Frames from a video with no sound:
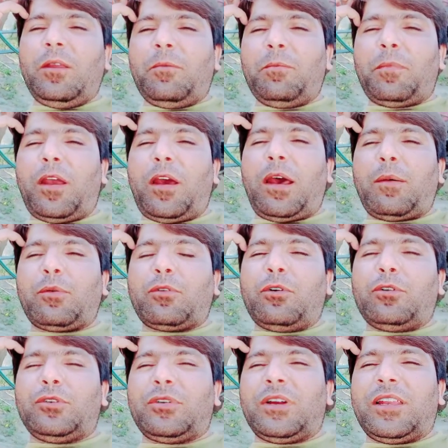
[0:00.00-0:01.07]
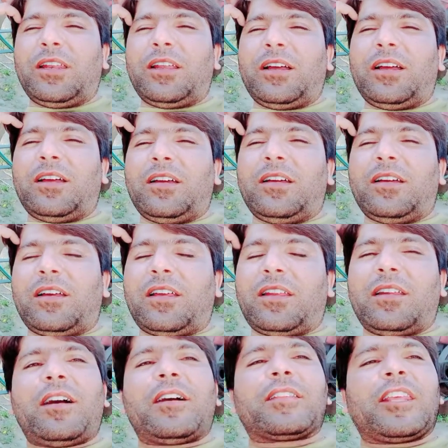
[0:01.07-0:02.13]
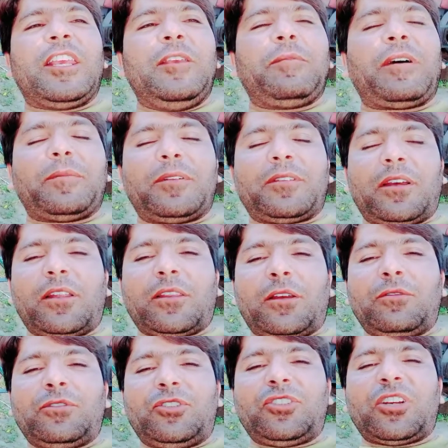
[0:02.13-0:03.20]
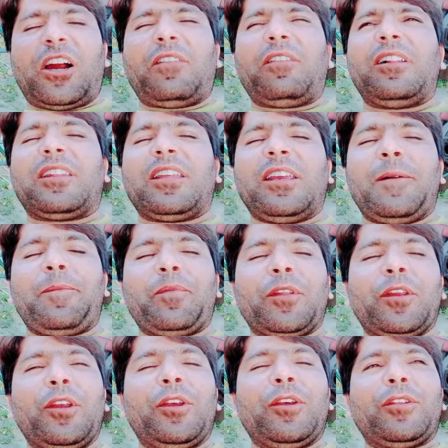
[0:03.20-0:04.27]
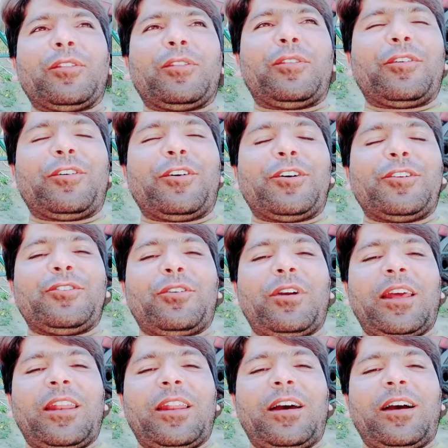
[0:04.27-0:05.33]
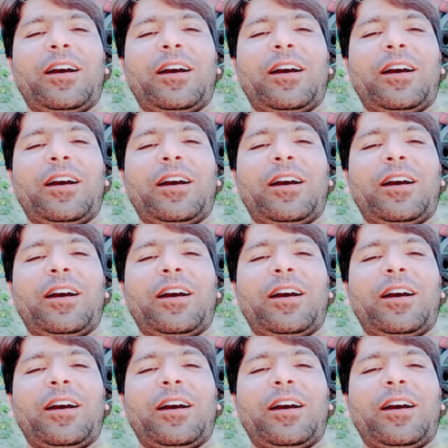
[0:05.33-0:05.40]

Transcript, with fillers: मैं आपको जो है ना रात की बात बताता हूँ चावल थे तो जो है ना